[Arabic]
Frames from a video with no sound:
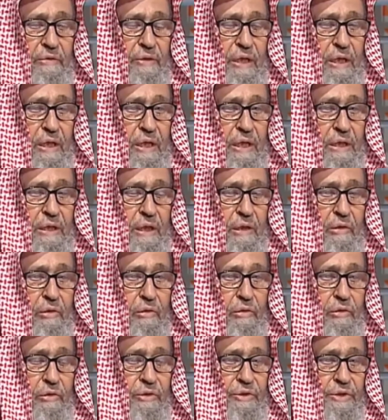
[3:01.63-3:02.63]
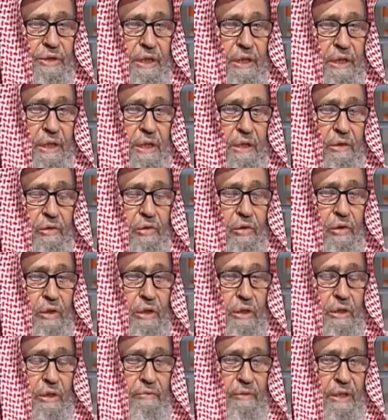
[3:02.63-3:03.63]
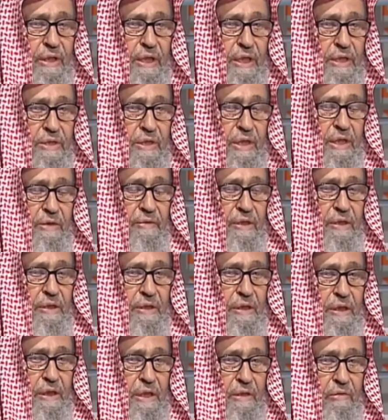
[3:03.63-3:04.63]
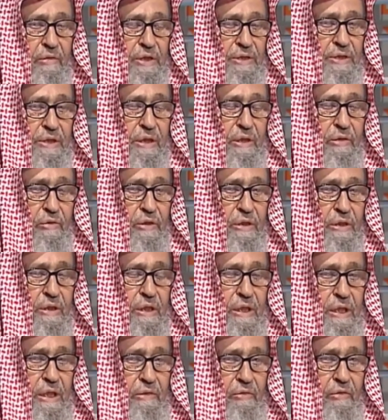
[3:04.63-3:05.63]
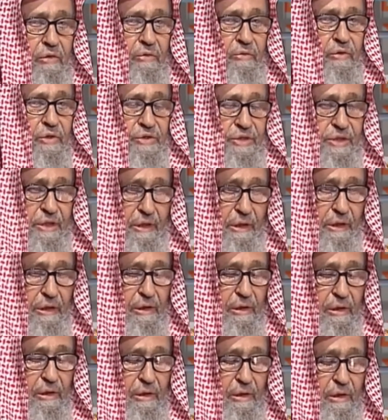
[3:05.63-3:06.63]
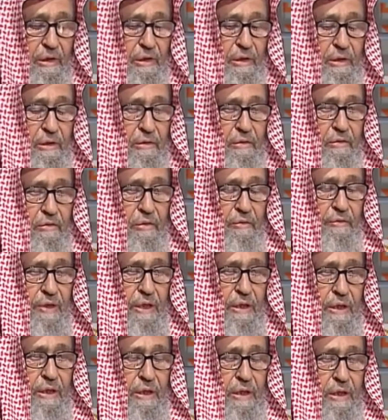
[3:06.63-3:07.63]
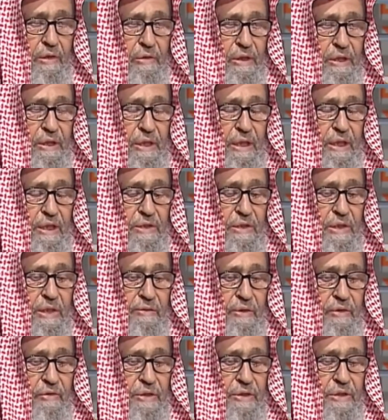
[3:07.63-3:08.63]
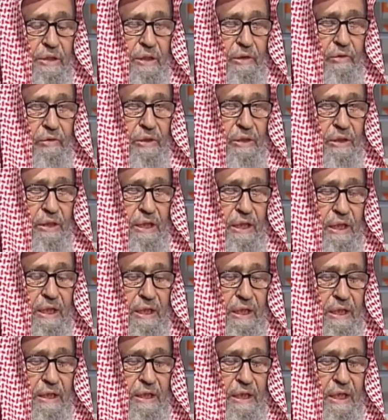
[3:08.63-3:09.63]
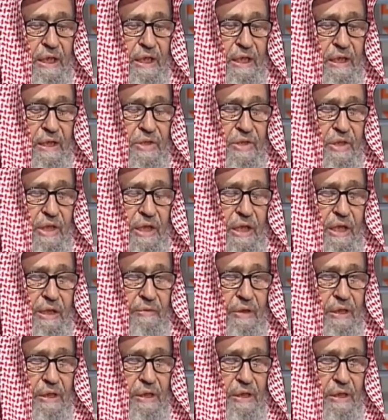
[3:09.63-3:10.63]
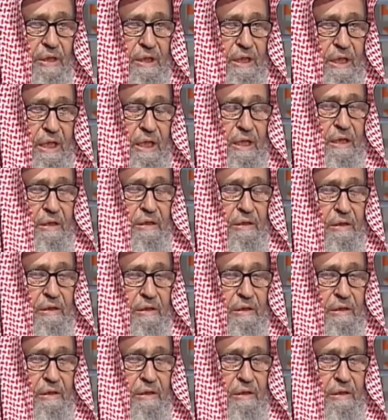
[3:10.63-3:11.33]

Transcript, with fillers: أي بلى يدخل الجنة كل من أسلم لله وجهه لله وهو محسن ومعنى قوله أسلم وجهه لله يعني أخلص العمل لله